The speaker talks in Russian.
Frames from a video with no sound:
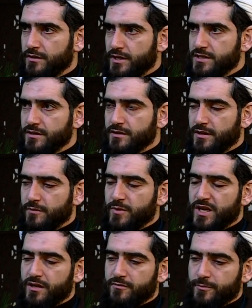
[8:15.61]
этих
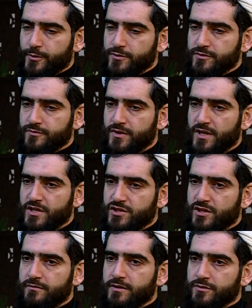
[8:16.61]
глобальных вопросов
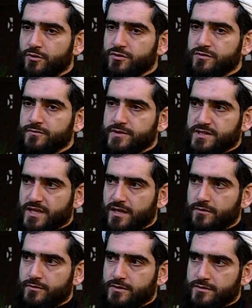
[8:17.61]
человек должен
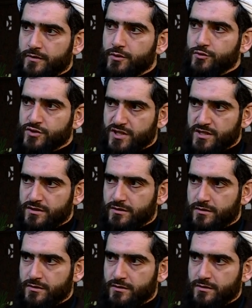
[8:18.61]
выстраивать свою жизнь